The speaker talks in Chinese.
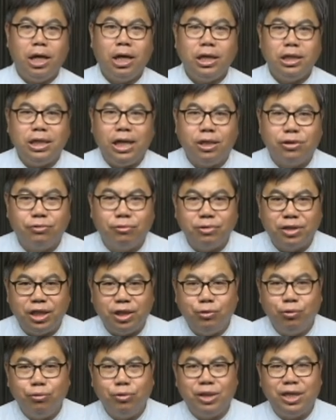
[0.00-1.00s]
耶稣
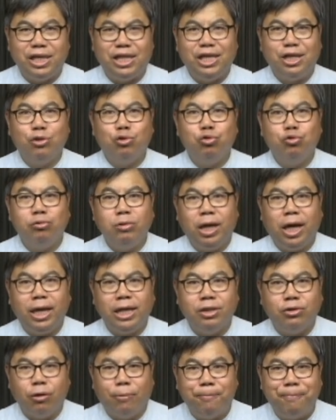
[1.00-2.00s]
基督提出了
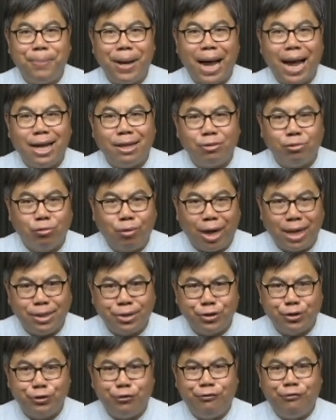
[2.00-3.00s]
一种判断
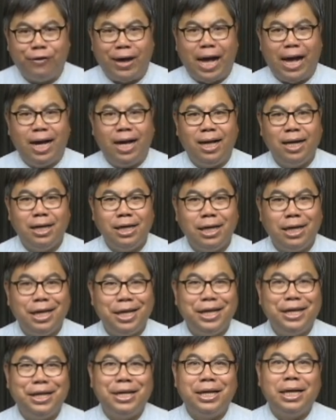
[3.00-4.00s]
之法，
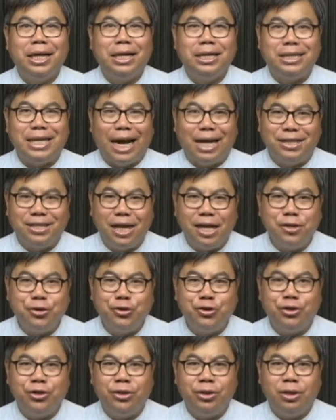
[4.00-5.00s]
假先
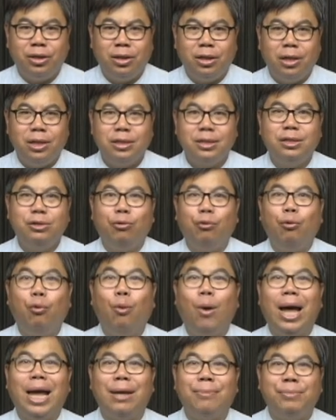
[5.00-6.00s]
知是
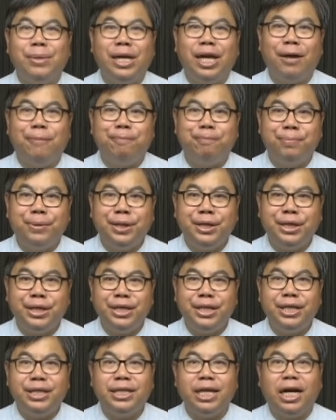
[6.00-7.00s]
外面
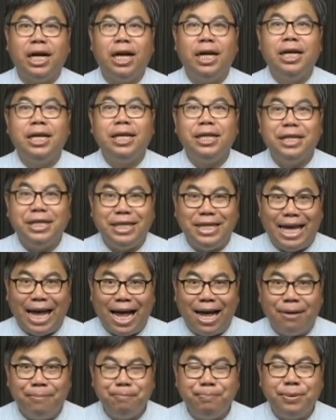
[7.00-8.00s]
披着。
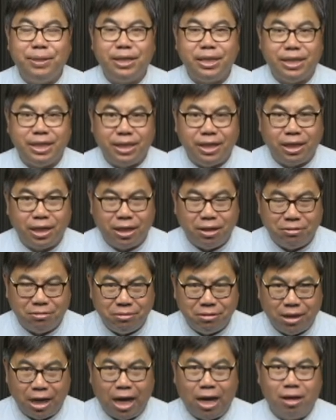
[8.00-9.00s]
羊皮的
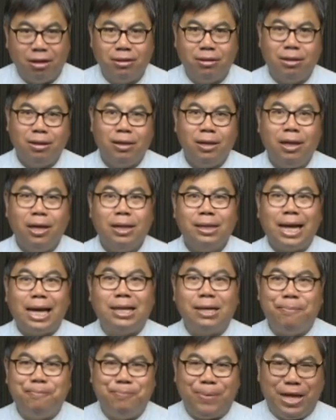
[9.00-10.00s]
狼，他
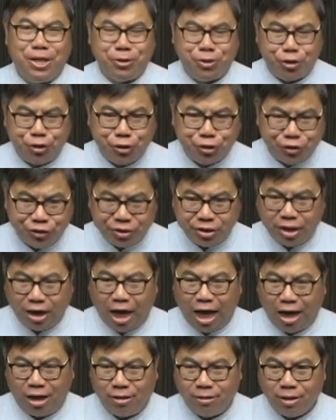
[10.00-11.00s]
的本质是
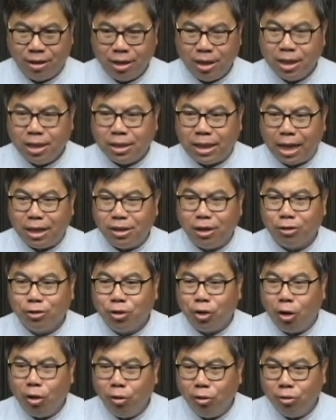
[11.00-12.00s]
狼，他要
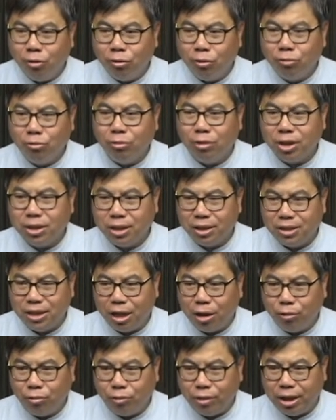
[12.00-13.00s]
透过这
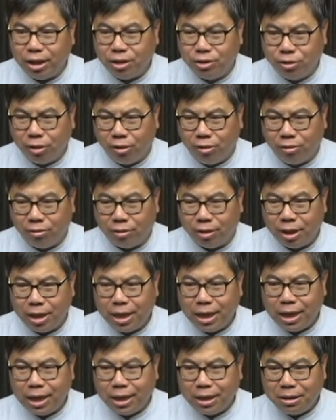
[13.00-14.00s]
些会众
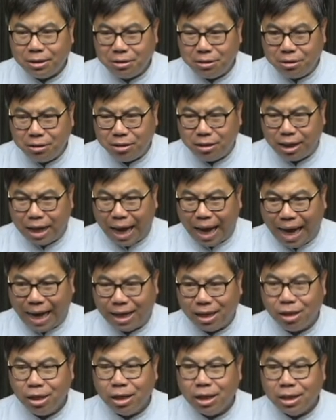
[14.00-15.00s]

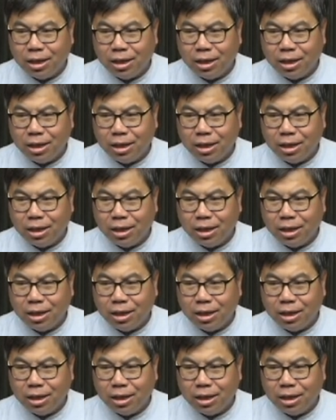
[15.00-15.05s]
来，